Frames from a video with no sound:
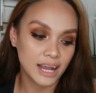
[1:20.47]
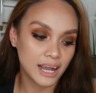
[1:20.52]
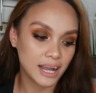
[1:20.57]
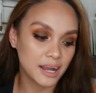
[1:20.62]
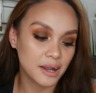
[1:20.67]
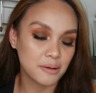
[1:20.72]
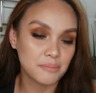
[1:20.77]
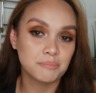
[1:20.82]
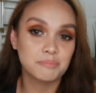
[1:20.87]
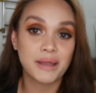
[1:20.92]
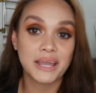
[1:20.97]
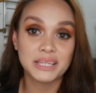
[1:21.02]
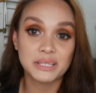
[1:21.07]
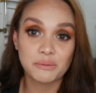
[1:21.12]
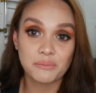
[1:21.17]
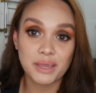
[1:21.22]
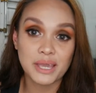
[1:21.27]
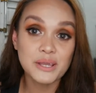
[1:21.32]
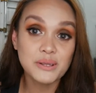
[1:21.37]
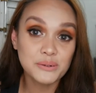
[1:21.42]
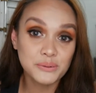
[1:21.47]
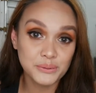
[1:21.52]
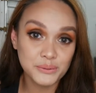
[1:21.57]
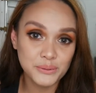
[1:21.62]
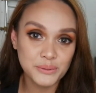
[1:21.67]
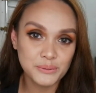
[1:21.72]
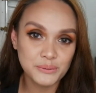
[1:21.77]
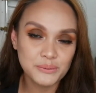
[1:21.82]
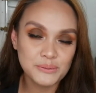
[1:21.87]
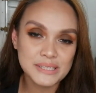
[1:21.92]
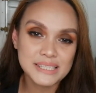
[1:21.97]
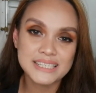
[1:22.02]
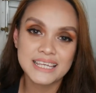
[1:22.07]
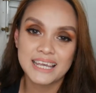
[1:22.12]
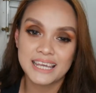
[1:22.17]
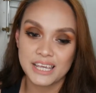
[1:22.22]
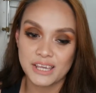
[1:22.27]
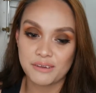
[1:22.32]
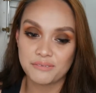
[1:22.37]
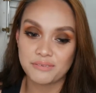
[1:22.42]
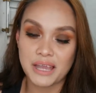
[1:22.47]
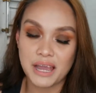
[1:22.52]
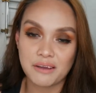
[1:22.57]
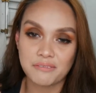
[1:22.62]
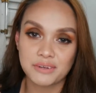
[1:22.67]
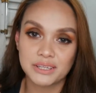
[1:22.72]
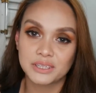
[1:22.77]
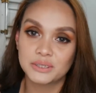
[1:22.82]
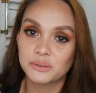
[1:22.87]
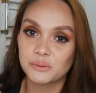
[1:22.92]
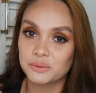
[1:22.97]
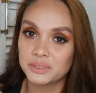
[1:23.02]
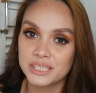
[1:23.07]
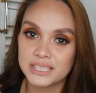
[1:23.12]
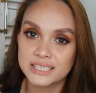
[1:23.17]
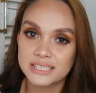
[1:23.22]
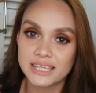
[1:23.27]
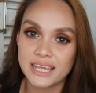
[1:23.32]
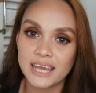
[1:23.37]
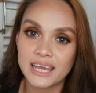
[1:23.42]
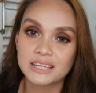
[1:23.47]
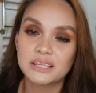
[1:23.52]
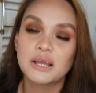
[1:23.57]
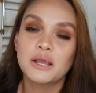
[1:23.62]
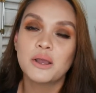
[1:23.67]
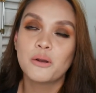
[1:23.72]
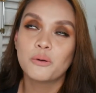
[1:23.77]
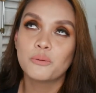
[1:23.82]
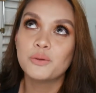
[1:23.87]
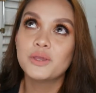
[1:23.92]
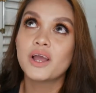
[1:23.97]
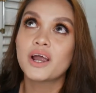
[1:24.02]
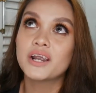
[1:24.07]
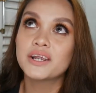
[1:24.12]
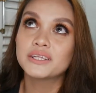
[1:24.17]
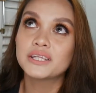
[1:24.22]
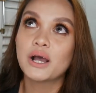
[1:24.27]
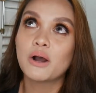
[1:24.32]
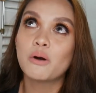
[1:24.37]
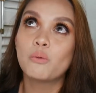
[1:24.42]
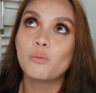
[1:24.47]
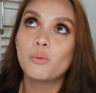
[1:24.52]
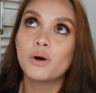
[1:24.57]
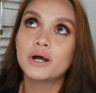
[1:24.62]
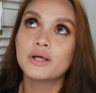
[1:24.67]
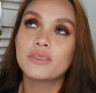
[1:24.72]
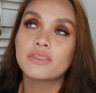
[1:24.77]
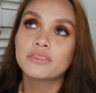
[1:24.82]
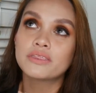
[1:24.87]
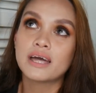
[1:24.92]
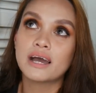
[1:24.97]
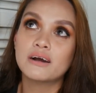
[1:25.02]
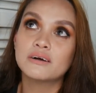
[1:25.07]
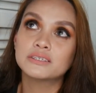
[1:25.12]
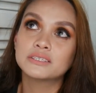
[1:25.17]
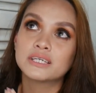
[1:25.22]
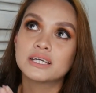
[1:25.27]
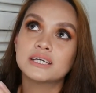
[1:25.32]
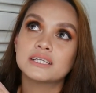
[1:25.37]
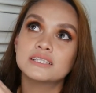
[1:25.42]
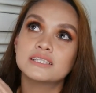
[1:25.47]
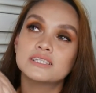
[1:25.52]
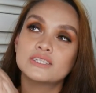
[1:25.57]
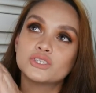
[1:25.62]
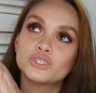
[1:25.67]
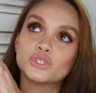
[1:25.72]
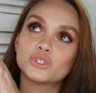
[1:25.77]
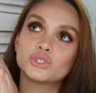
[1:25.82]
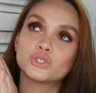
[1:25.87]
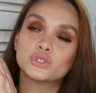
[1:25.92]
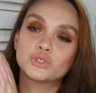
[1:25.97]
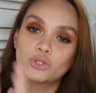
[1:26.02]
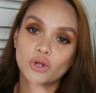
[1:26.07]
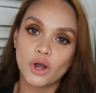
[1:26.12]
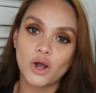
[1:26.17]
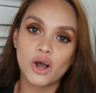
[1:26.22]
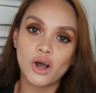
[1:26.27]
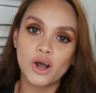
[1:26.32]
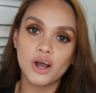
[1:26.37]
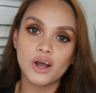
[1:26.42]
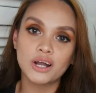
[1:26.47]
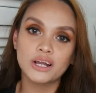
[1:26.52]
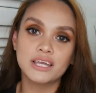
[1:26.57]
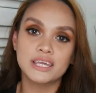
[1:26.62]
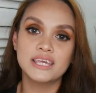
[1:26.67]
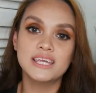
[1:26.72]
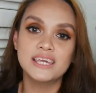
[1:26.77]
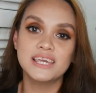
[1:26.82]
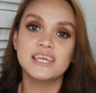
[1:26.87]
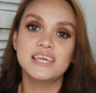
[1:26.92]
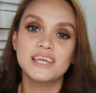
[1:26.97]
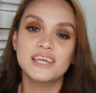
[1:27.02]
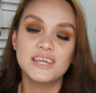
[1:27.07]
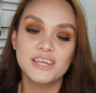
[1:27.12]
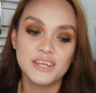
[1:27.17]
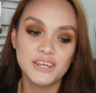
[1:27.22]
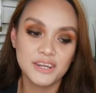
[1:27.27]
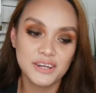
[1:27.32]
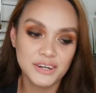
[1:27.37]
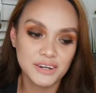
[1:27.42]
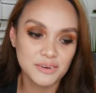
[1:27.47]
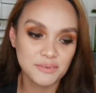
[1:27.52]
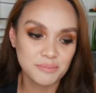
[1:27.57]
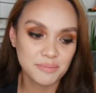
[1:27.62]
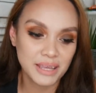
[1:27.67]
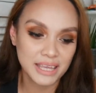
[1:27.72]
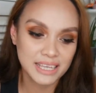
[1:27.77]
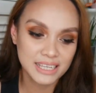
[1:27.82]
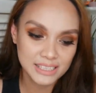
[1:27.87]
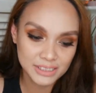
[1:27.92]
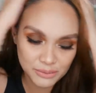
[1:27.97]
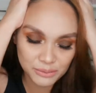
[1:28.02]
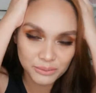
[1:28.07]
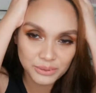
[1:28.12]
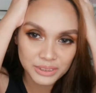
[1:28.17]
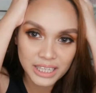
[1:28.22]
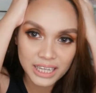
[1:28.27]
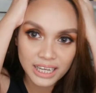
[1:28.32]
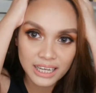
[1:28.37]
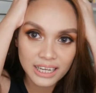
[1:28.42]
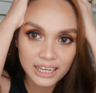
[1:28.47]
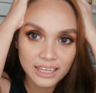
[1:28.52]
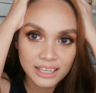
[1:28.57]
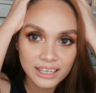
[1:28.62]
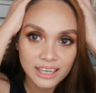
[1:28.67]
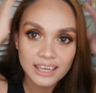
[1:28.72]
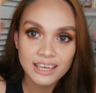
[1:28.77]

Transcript: Um, by the way, good news, if you haven't noticed yet, we are now 1,000 strong here! My gulay!